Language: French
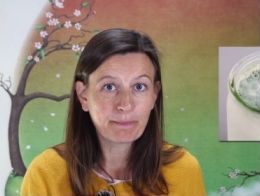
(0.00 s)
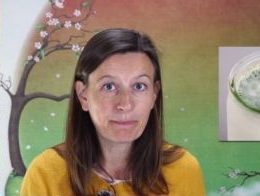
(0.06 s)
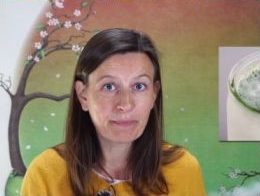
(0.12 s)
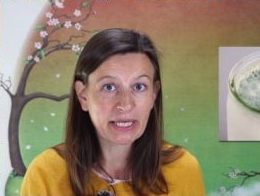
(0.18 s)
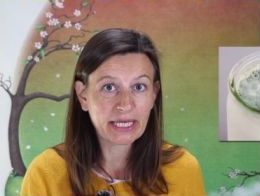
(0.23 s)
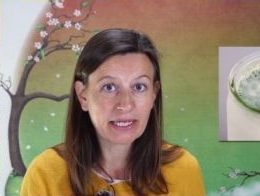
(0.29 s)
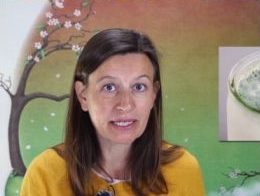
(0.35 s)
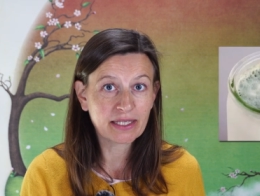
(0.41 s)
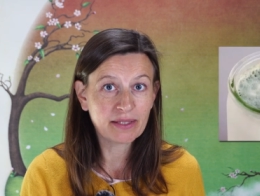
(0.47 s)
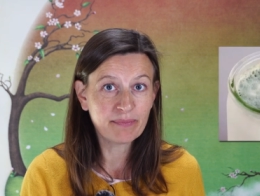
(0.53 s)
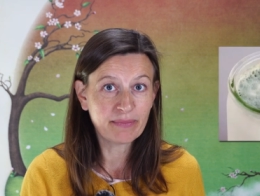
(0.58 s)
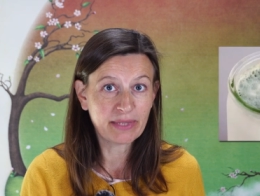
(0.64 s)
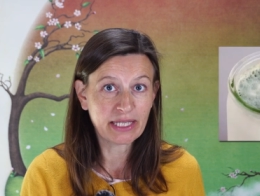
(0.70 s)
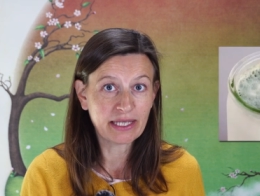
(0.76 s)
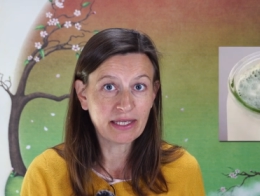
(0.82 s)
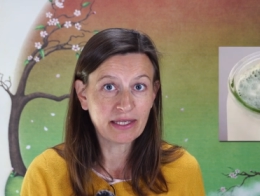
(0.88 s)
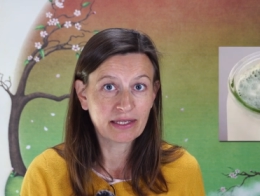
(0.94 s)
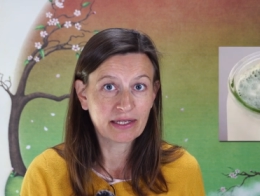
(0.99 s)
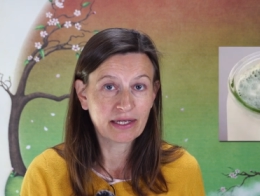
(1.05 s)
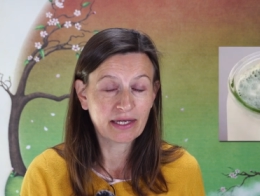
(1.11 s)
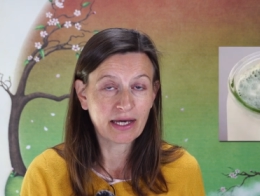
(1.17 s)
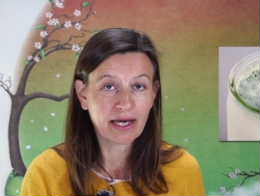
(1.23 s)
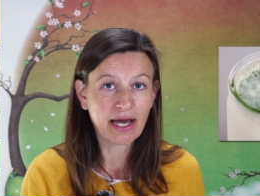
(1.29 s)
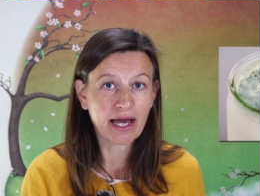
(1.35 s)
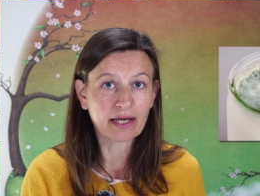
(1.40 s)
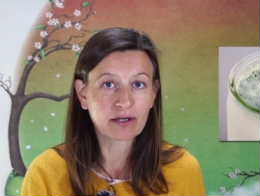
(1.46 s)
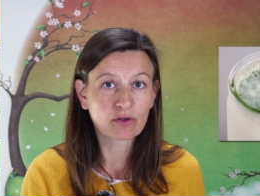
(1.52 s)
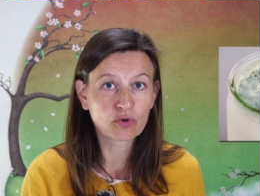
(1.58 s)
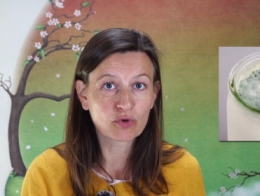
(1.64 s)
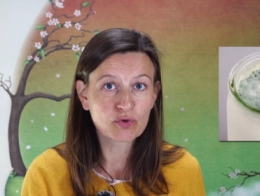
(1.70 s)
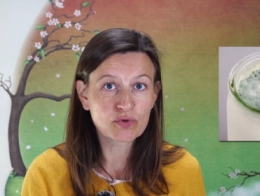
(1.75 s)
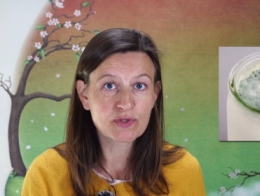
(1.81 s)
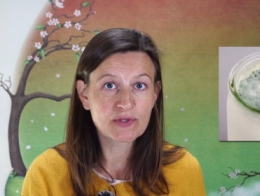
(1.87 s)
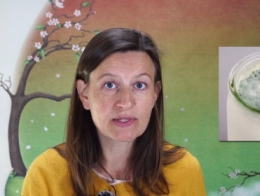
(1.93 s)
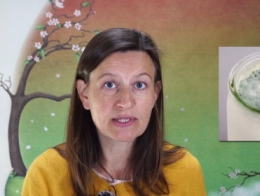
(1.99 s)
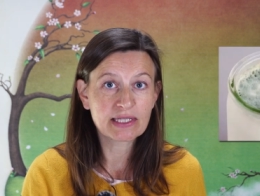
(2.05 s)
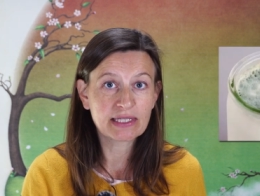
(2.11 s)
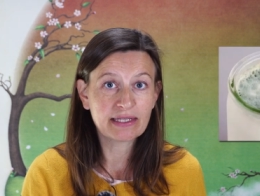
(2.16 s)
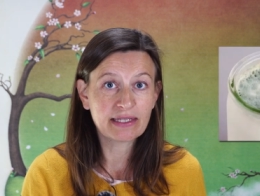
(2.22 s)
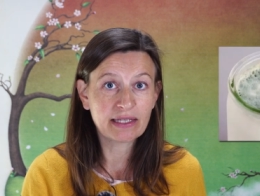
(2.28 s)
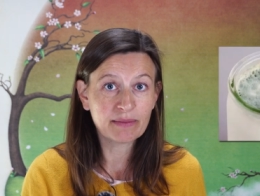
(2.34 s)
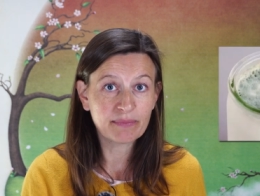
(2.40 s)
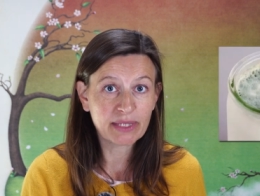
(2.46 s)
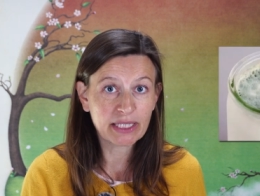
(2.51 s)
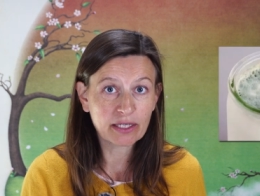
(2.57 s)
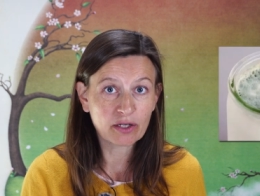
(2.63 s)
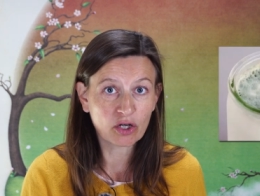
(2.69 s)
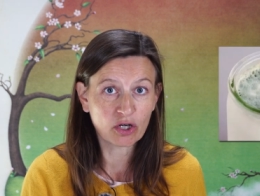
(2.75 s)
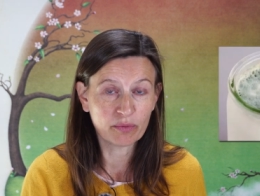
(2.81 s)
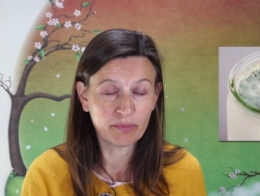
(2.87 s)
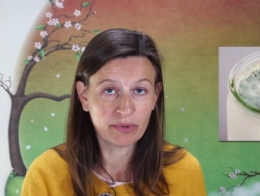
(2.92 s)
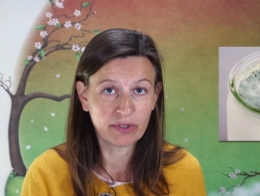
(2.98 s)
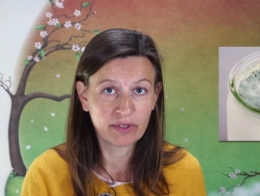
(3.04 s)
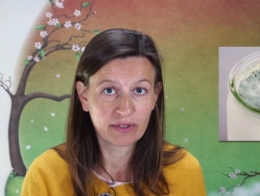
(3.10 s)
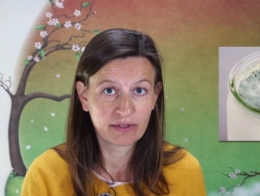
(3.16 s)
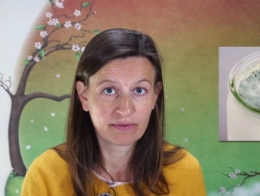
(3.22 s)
périmait à cause des microbes.